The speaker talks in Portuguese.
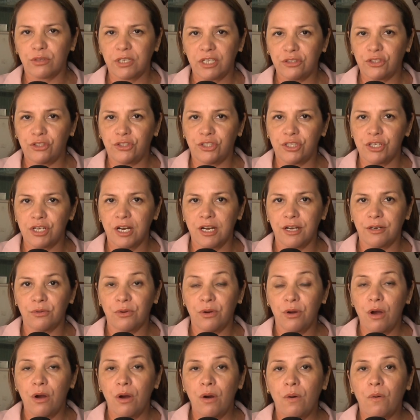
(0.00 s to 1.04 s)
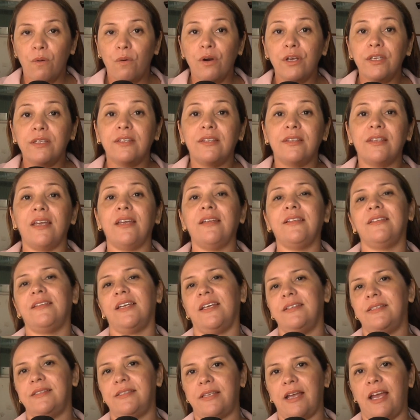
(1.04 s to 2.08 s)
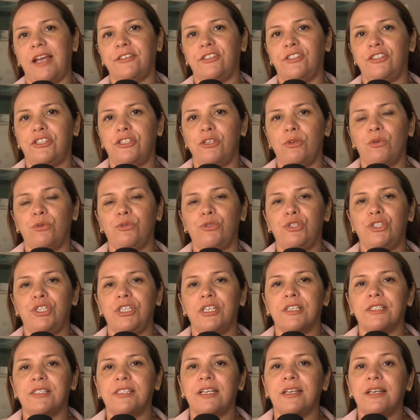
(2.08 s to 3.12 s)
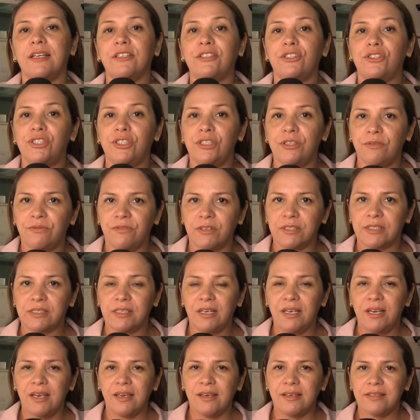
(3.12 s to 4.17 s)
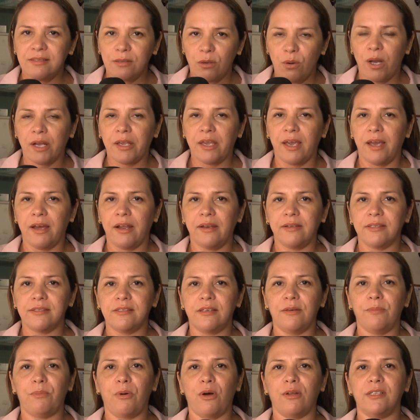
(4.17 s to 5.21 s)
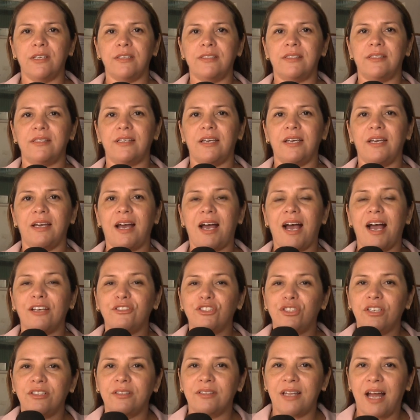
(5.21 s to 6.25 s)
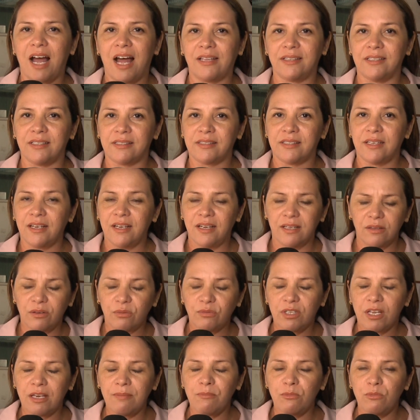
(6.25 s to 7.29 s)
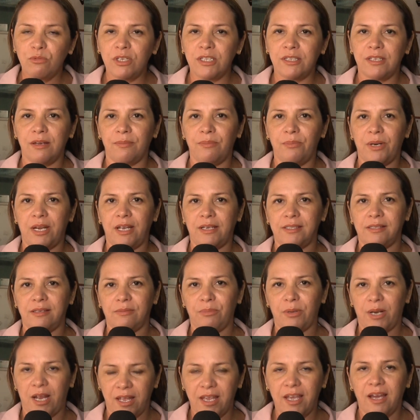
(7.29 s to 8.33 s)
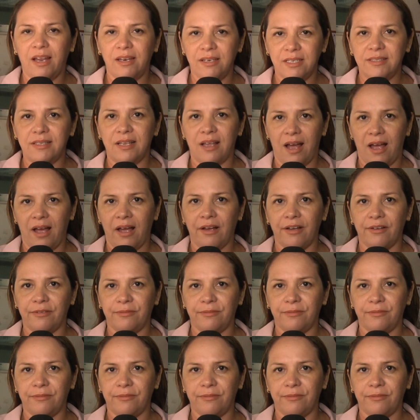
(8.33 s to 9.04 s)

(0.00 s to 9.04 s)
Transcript: deste ano, 87 cirurgias eletivas, que são aquelas que podem ser agendadas. Não tem muita pressa para realizar.